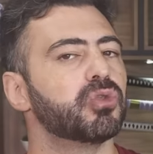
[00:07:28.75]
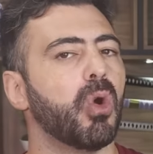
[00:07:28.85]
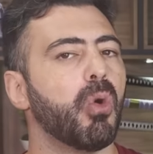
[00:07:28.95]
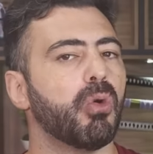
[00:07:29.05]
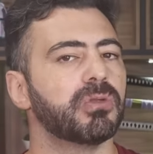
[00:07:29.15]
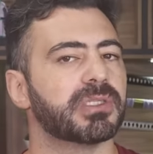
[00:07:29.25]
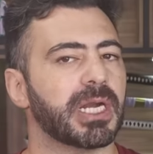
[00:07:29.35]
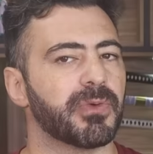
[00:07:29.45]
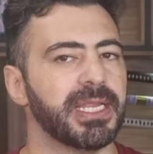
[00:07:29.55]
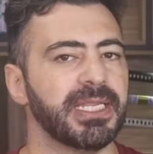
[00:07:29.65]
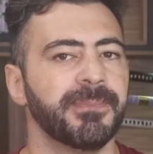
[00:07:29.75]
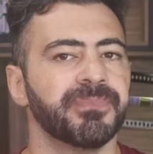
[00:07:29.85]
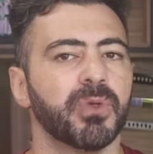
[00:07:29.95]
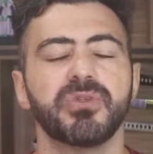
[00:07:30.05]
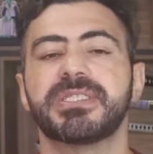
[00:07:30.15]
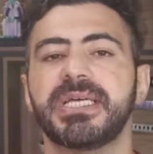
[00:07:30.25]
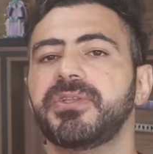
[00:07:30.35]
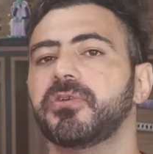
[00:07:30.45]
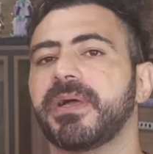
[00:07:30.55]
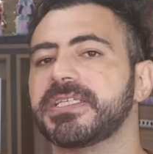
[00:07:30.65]
lutou contra Ray Lee
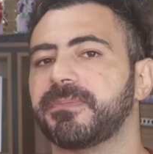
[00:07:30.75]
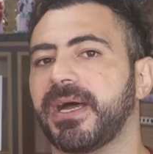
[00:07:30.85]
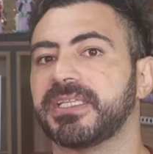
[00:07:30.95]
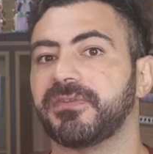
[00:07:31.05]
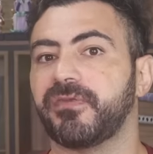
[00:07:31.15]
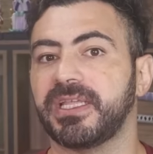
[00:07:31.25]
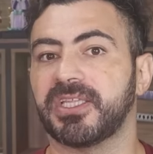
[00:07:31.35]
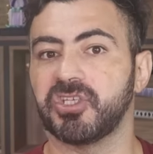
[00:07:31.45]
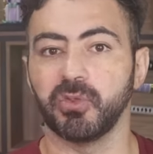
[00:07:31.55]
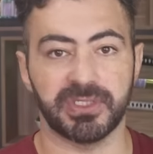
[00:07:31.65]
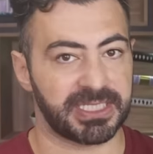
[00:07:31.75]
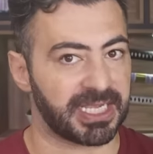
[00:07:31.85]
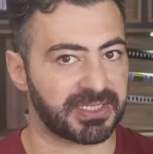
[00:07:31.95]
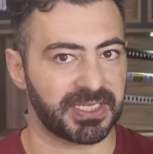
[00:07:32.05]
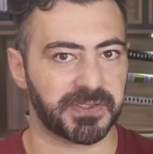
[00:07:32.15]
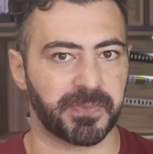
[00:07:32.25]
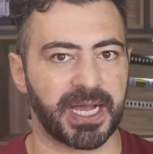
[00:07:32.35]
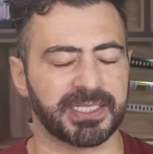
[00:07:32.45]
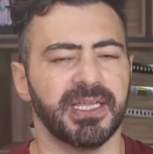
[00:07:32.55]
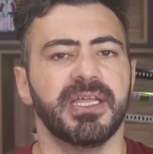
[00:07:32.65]
usando uma espada feita de luz. E essa
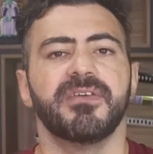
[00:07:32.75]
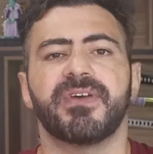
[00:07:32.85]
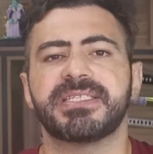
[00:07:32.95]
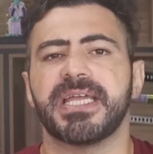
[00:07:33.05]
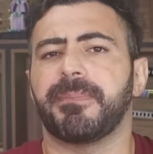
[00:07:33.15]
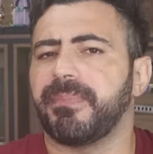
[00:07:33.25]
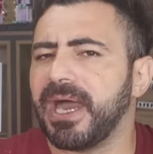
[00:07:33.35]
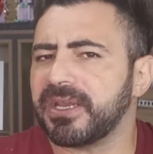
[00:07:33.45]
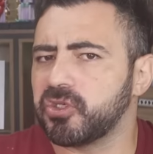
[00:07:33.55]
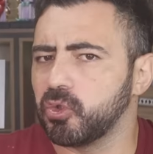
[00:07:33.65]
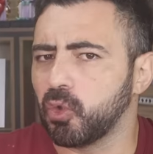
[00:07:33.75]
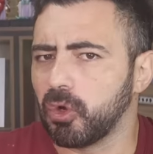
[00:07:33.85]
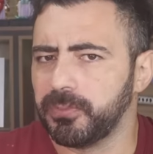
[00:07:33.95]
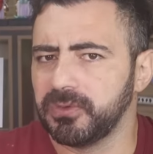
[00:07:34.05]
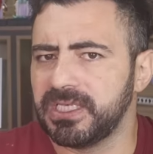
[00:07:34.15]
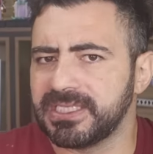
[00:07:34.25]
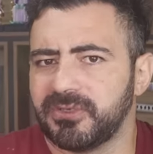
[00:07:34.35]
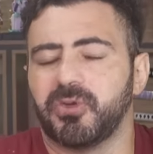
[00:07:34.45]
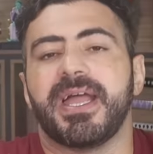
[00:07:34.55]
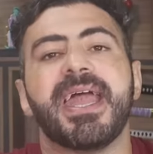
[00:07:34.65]
espada fazia parte do corpo do
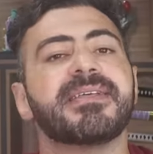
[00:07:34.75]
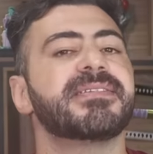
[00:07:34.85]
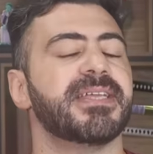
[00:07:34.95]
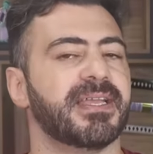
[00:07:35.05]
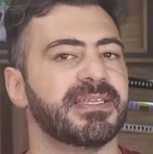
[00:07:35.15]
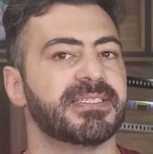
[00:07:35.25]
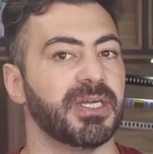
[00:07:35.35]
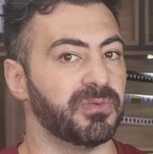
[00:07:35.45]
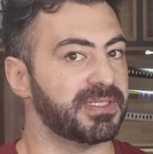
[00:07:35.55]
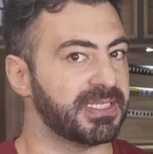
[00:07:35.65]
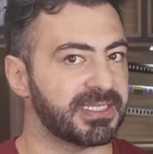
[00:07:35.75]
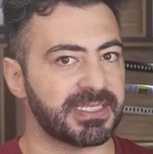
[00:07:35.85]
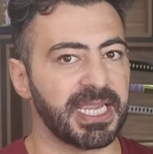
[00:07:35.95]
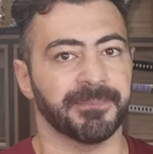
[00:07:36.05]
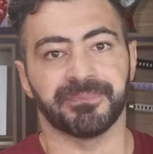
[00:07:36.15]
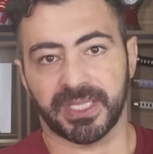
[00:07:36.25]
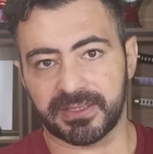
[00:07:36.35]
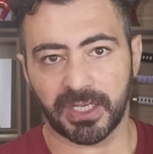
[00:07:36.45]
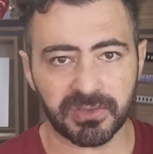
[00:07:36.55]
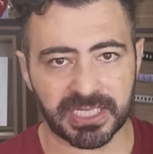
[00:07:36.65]
Kizaru? Essa é a questão. Se sim,
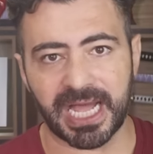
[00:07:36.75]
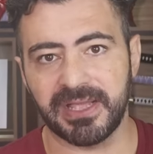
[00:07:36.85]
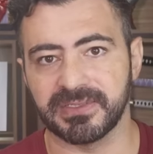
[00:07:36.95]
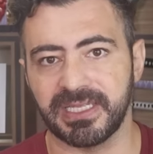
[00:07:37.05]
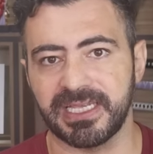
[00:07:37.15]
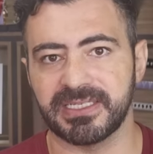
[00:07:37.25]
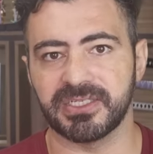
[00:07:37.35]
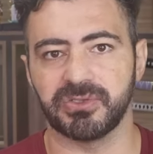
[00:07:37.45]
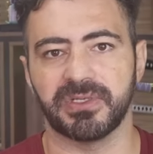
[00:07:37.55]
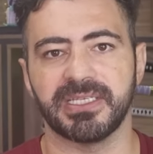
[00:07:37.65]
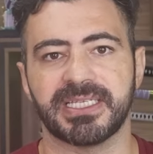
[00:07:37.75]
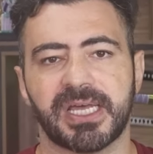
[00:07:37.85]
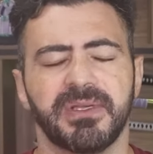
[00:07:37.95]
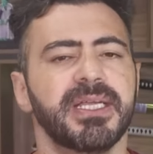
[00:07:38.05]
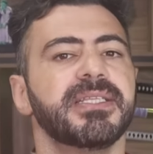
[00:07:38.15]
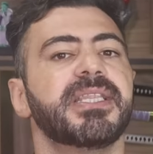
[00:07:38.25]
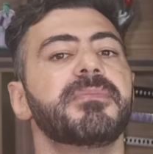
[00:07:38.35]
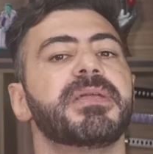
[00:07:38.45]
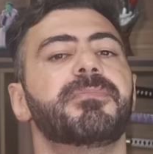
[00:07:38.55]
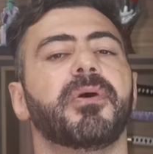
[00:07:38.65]
então os raios lasers do Kizaru
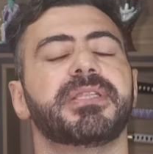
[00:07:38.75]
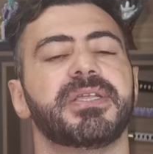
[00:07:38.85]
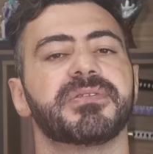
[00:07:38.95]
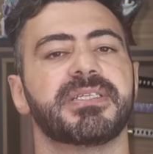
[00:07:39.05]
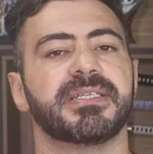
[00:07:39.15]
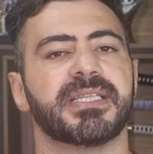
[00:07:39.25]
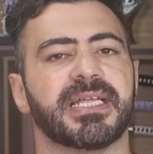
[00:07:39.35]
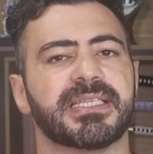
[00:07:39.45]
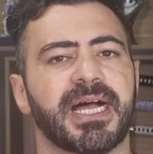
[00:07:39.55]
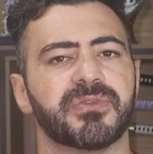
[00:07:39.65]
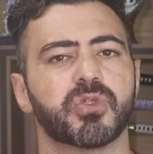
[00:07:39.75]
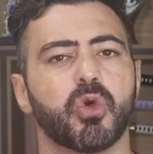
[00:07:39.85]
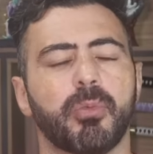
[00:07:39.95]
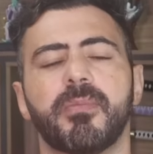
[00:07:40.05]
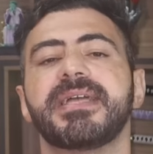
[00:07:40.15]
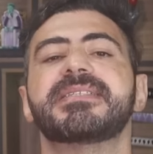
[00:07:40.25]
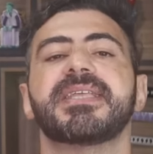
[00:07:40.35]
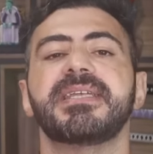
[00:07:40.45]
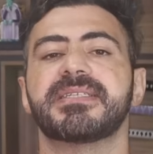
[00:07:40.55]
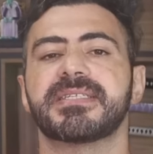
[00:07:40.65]
também poderiam ser tratados como uma
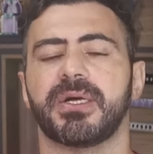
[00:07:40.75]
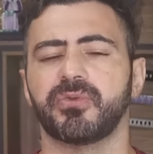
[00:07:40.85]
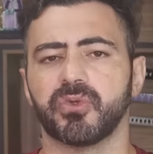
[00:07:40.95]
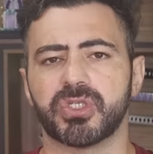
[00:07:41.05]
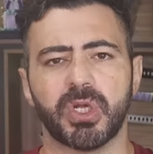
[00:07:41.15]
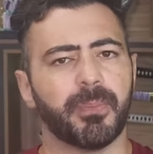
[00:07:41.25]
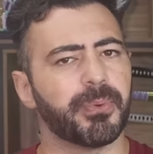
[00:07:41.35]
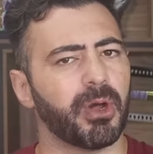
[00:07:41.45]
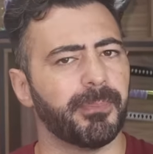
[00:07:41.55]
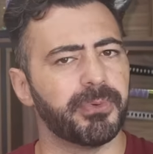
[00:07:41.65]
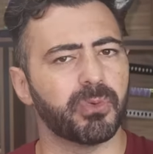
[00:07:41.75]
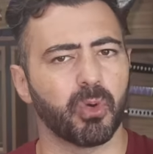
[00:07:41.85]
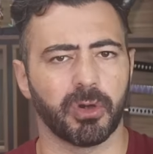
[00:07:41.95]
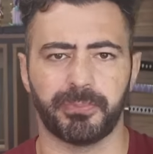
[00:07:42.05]
extensão do seu próprio